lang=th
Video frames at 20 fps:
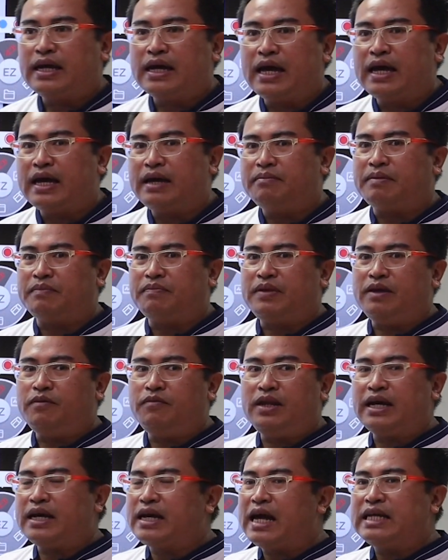ง่ายๆ แบบนี้
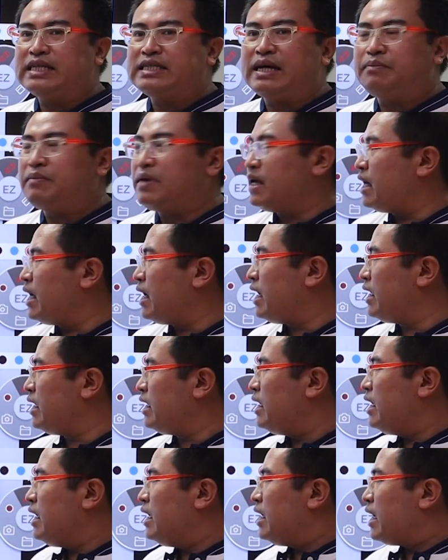วิธีการจำง่า
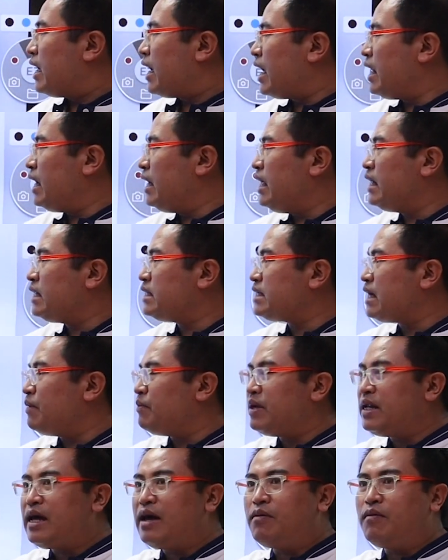ยๆแค่นักเรียน
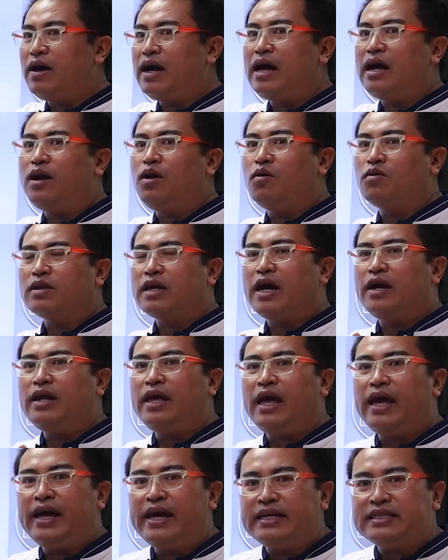จำให้ได้ว่าลงท้ายด้
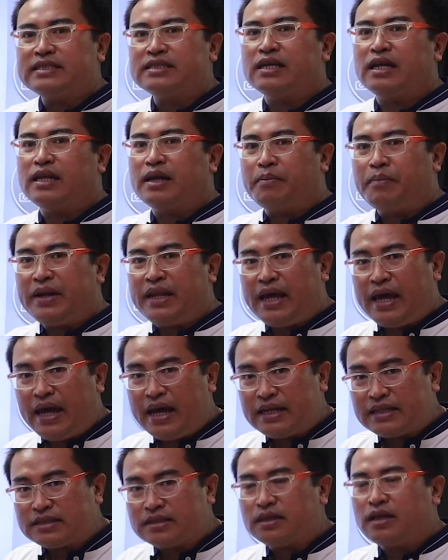วย s w
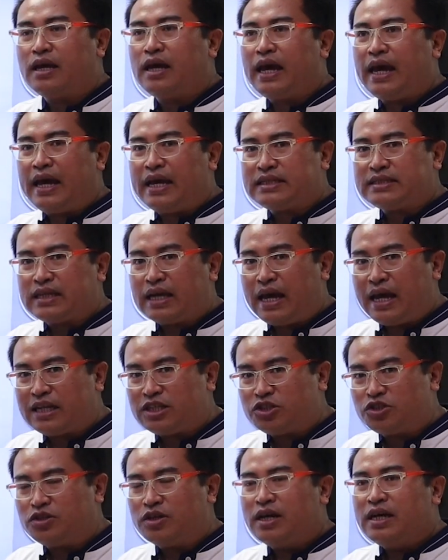s
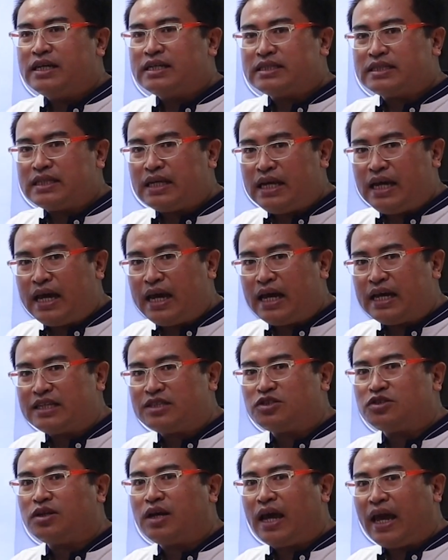sh
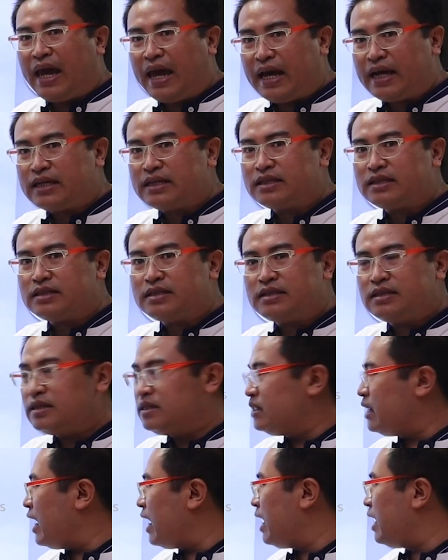ch x
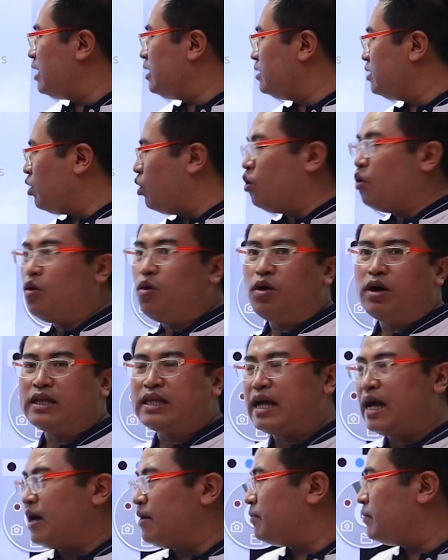นะหรือ o ก็
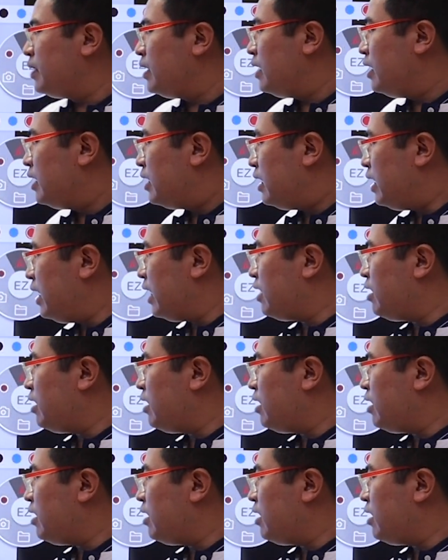ตามนักเรี